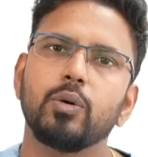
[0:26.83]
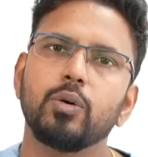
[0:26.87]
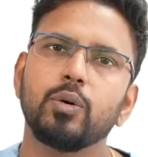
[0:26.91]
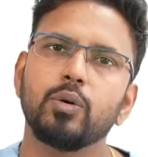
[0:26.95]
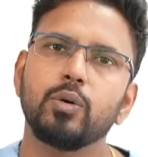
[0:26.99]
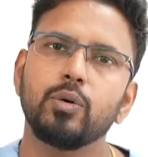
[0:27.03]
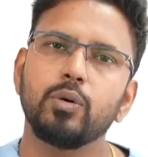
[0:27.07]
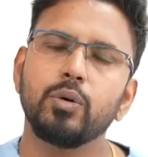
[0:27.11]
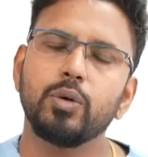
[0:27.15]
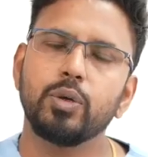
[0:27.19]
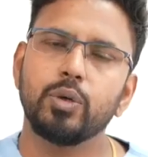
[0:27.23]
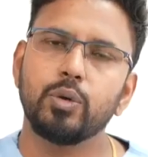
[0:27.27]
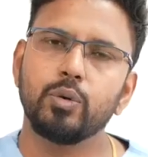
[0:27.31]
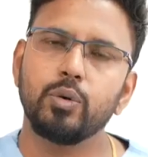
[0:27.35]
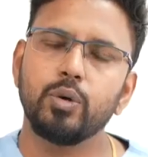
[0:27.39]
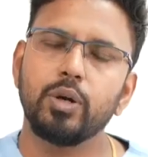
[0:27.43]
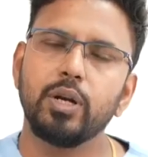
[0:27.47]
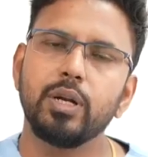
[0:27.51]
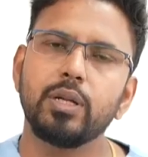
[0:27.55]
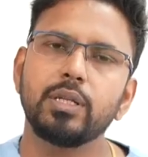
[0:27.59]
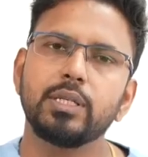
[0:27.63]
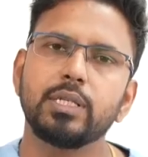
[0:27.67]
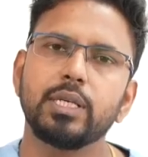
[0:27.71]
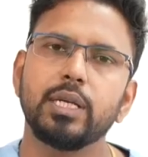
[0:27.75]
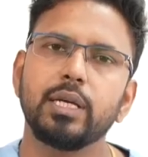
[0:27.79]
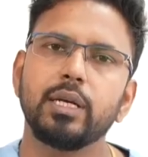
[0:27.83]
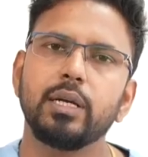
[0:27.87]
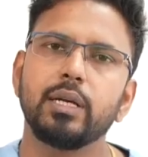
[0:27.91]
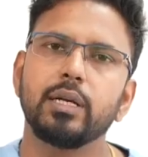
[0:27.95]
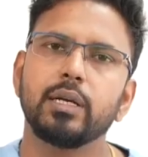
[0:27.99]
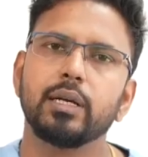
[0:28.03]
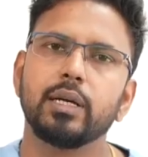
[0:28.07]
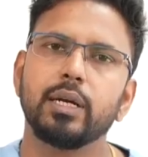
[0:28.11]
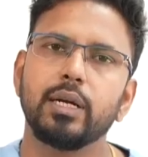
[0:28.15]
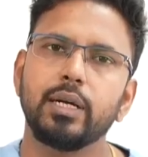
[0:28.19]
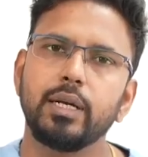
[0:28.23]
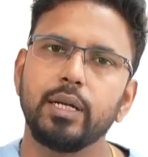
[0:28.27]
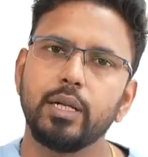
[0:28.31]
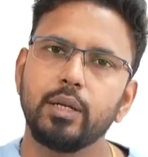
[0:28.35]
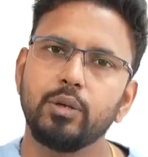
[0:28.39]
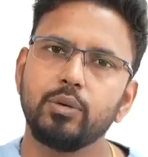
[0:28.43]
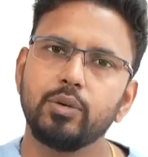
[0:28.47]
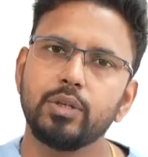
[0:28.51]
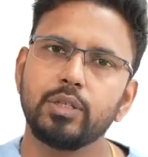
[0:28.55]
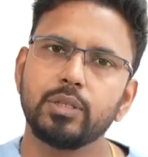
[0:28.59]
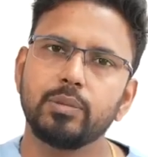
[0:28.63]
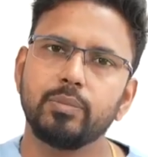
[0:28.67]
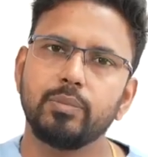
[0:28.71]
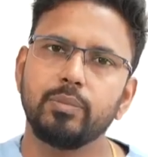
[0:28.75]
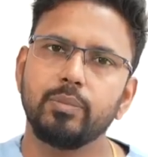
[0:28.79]
उनको यूरिन से
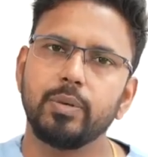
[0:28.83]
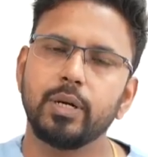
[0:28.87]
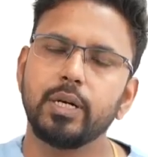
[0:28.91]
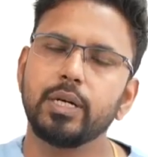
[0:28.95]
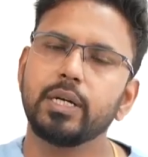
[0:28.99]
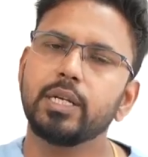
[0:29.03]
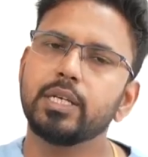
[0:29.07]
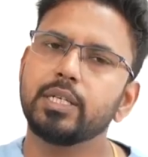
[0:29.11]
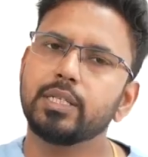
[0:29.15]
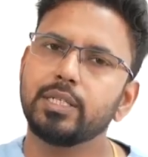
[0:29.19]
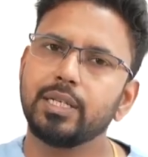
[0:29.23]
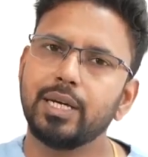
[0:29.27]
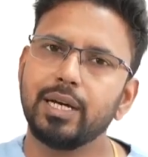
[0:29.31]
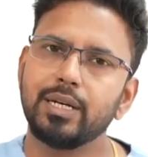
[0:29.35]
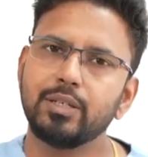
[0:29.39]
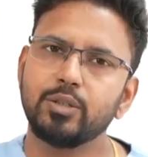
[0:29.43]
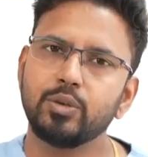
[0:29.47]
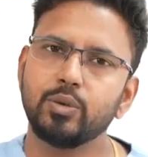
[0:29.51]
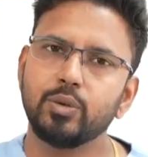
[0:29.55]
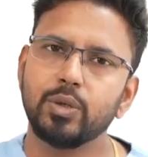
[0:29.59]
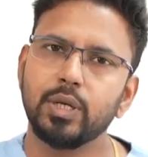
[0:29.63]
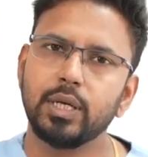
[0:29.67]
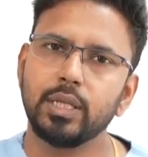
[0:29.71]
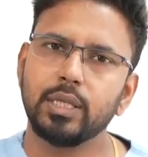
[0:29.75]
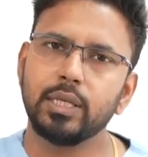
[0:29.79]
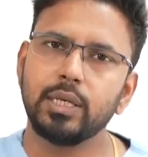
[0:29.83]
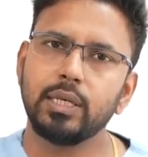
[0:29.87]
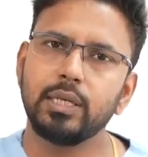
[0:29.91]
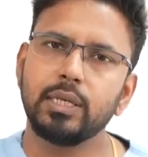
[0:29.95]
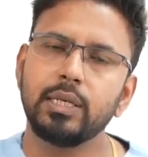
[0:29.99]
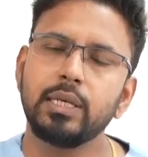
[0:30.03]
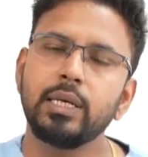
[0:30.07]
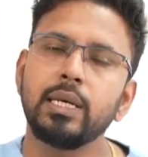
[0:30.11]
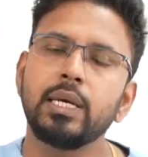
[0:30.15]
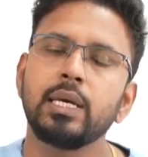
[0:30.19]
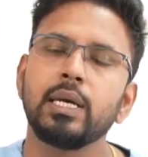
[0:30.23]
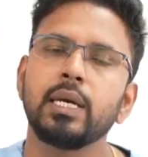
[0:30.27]
कंटिन्यूस ब्लड डिस्चार्ज हो रहा था